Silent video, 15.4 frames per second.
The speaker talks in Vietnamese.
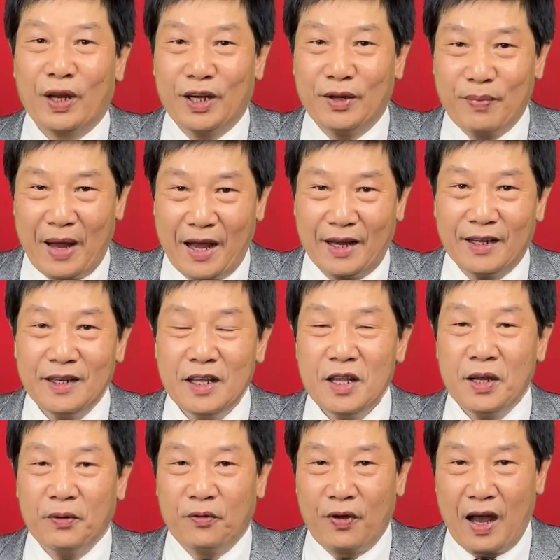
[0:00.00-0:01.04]
mỹ mãn
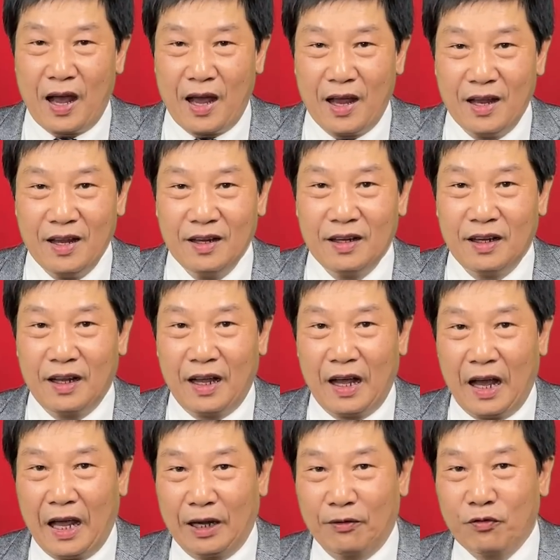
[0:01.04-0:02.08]
và
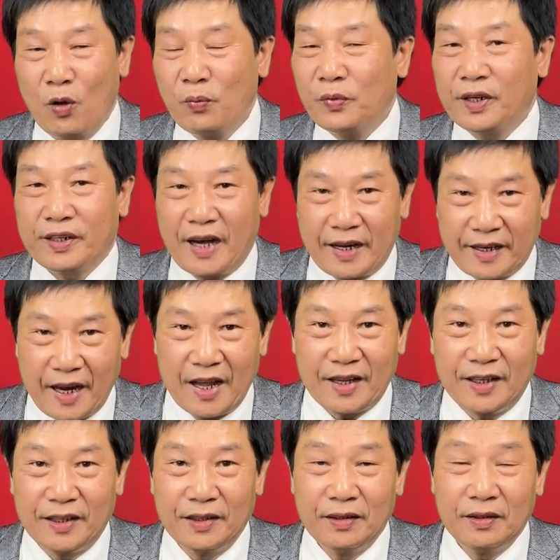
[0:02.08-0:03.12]
hạnh phúc thì tràn đầy.
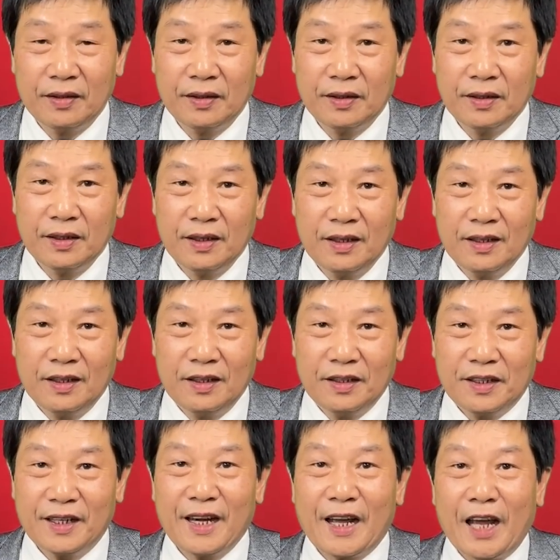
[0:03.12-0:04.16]

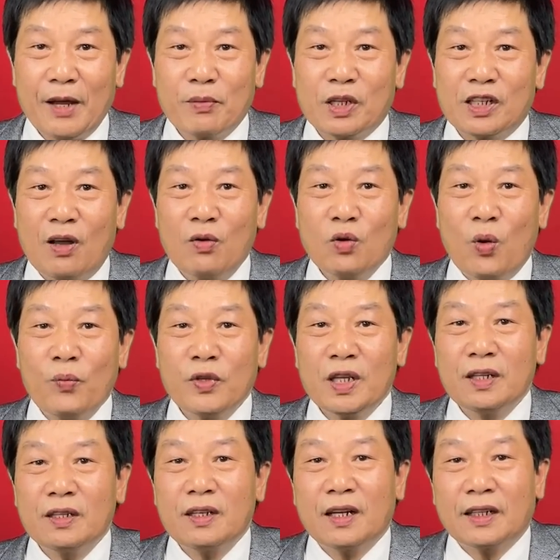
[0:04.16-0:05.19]
Diễn đàn 26 cũng
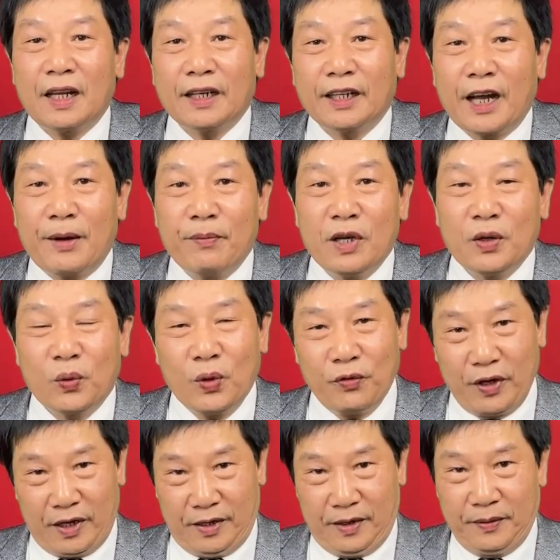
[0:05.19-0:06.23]
xin chân thành cảm ơn quý
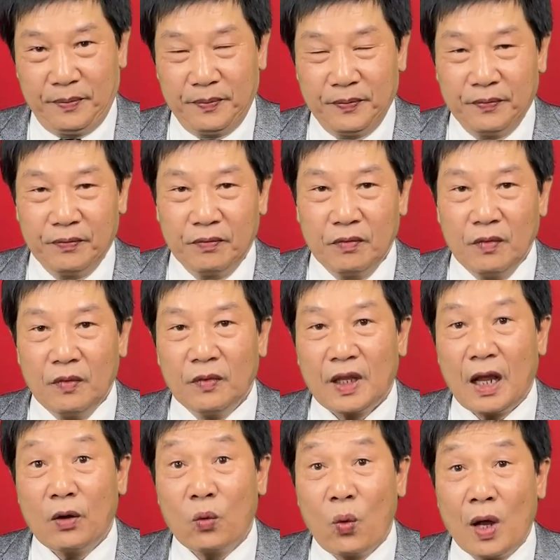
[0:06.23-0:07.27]
vị
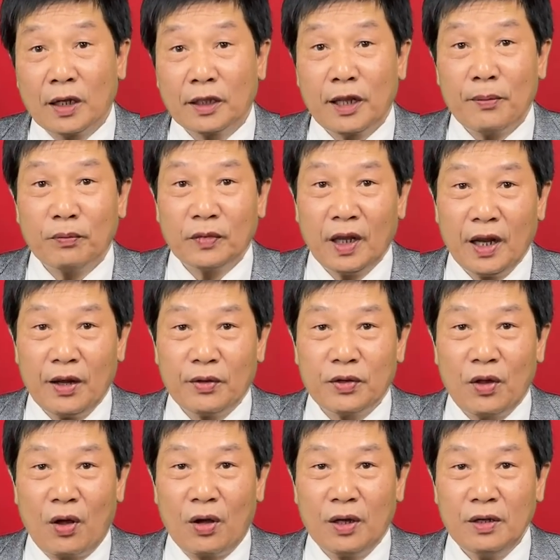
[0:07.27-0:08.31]
đã quan tâm theo
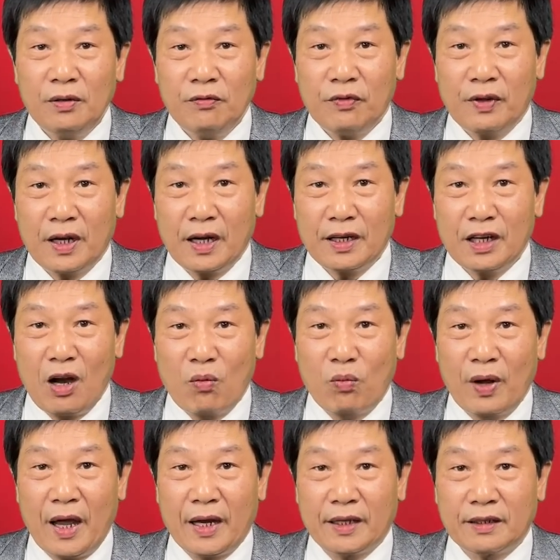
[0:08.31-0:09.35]
dõi và đã
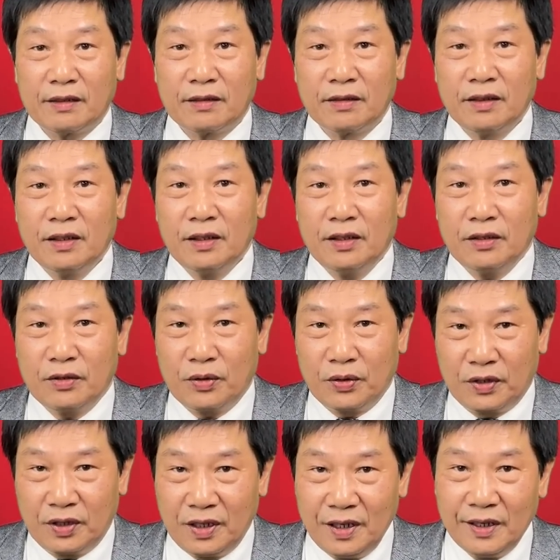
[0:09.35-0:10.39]
đồng hành rồi
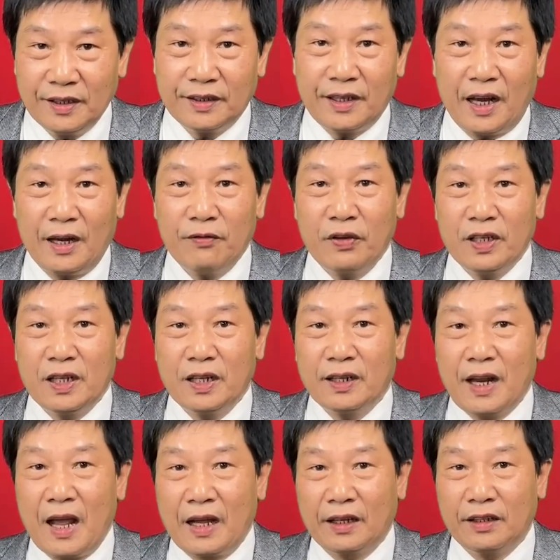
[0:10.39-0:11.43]
chia sẻ với diễn
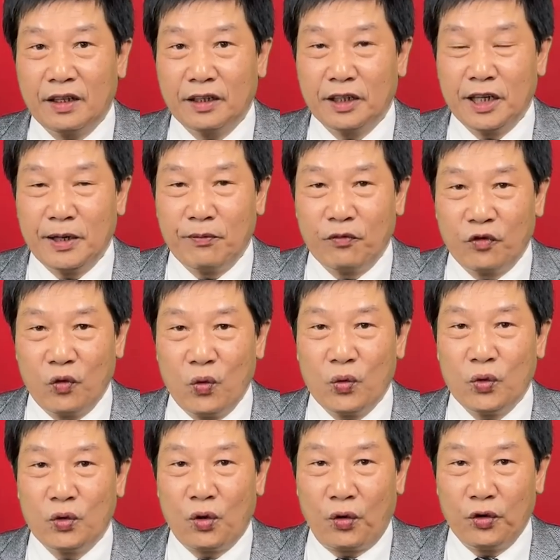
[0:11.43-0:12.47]
đàn những niềm
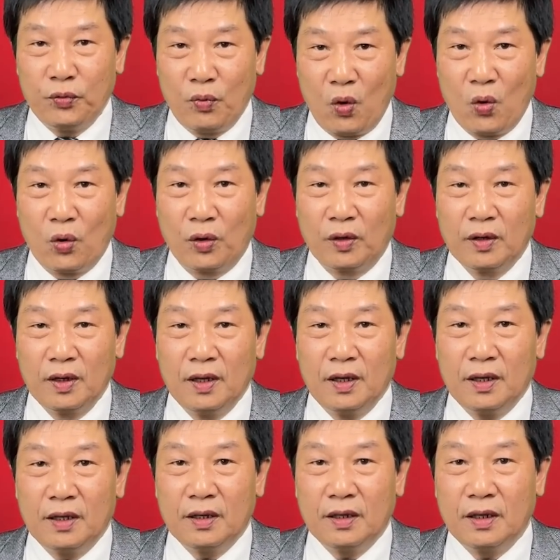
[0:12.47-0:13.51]
vui nỗi buồn,
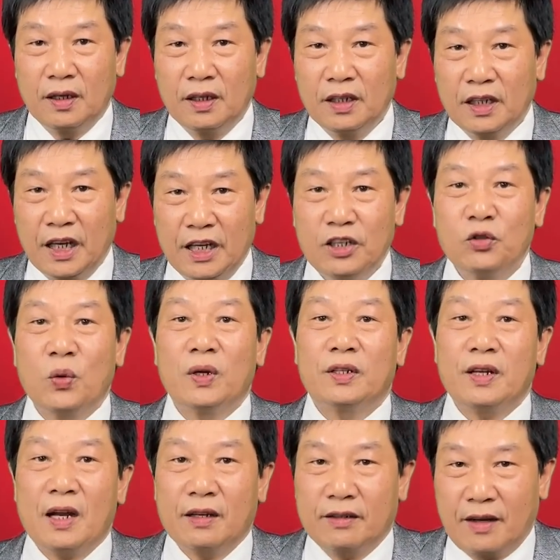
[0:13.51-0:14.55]
những nghĩ suy
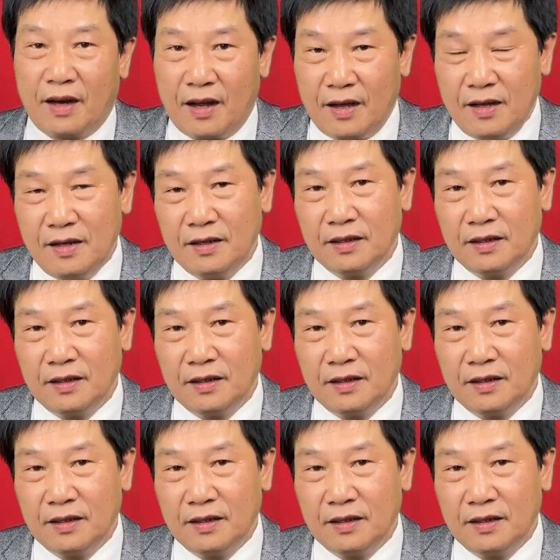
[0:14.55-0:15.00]
trăn trở